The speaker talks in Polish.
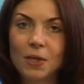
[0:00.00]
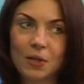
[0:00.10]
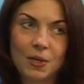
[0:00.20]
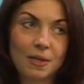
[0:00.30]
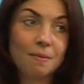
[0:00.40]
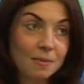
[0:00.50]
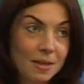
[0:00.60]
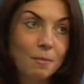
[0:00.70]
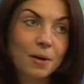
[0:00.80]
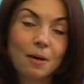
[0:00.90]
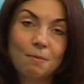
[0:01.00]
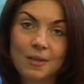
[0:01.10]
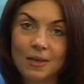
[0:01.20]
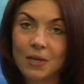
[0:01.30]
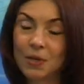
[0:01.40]
Także zapraszamy
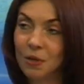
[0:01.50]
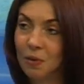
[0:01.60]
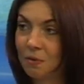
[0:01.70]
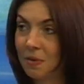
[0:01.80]
serdecznie do